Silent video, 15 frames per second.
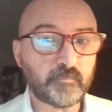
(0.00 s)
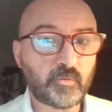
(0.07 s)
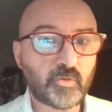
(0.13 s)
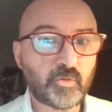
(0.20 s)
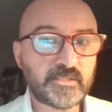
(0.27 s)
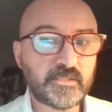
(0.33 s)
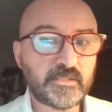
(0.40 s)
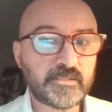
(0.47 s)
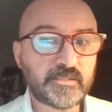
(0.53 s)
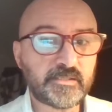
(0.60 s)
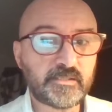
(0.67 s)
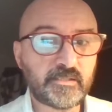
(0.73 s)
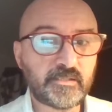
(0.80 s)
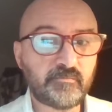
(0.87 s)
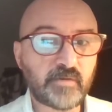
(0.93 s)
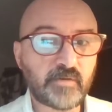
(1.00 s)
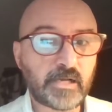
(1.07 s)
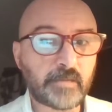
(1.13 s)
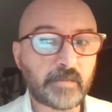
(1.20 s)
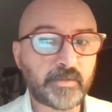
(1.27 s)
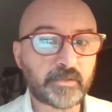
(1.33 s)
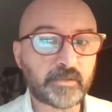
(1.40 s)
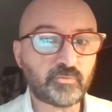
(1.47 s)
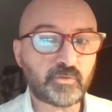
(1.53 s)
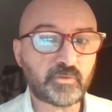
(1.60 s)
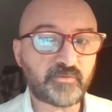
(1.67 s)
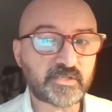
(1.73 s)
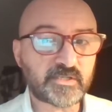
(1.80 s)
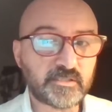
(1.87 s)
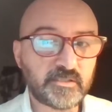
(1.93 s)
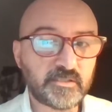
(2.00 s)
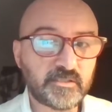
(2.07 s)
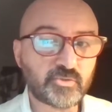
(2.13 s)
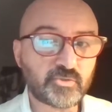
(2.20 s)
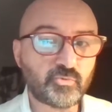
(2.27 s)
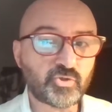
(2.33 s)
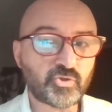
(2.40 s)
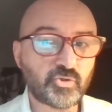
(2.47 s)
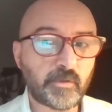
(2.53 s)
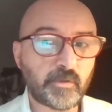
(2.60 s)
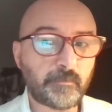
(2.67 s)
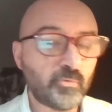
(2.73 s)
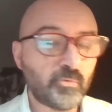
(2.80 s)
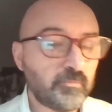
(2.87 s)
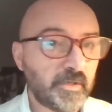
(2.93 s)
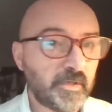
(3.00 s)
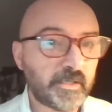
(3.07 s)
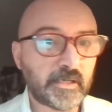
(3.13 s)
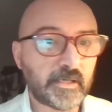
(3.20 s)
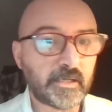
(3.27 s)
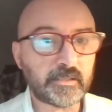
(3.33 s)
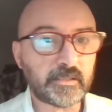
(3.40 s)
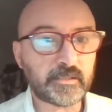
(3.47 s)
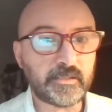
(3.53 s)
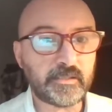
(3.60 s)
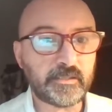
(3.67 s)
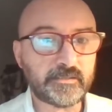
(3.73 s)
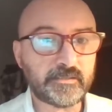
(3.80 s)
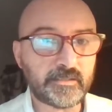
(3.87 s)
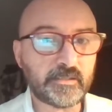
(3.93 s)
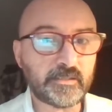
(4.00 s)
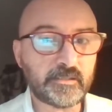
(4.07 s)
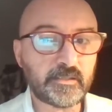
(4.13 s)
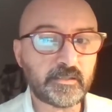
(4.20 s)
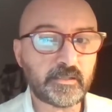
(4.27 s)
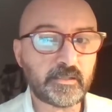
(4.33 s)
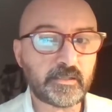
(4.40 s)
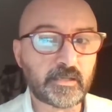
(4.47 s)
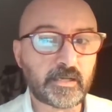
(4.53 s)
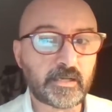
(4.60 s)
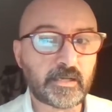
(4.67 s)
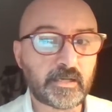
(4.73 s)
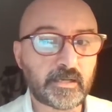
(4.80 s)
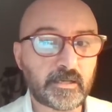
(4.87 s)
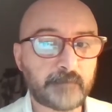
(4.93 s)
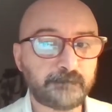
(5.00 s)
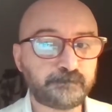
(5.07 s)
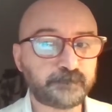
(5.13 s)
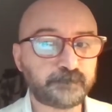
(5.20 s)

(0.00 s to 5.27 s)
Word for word: questa iniziativa ha aperto una fase di discussione pubblica che tende a